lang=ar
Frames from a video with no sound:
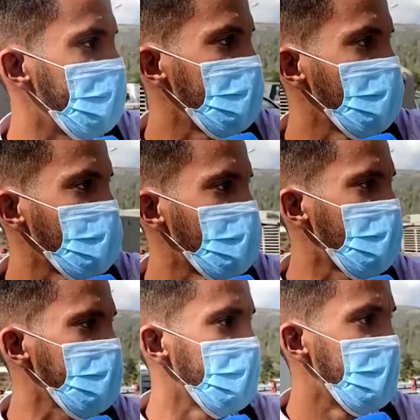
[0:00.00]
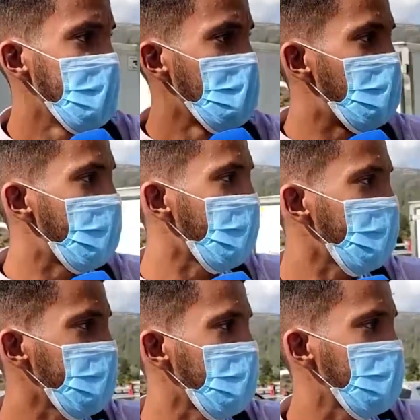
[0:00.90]
على
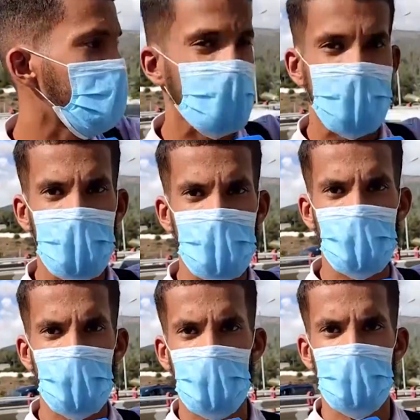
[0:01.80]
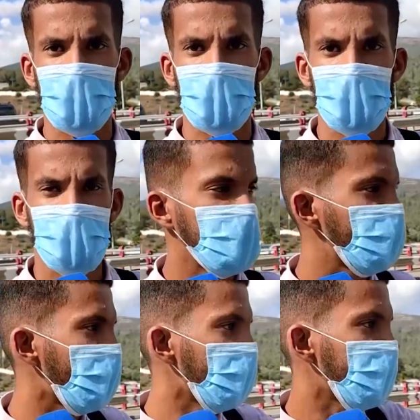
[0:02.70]
مره ضربتني طوموبيل في
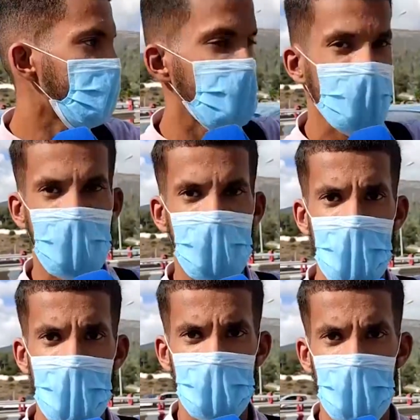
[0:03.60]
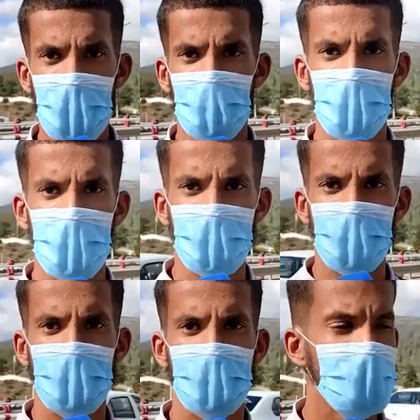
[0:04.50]
جره آه، كي نحاول
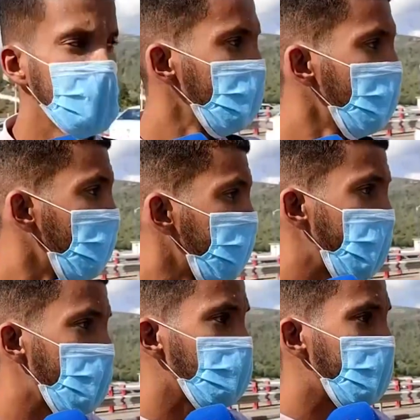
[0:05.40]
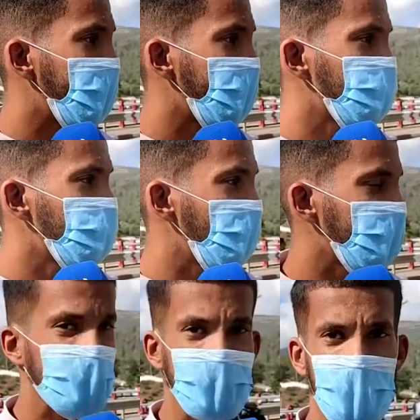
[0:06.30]
البارج هذا كي نحو البراج
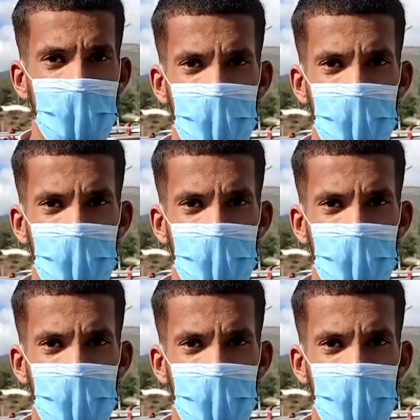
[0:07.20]
مولاتش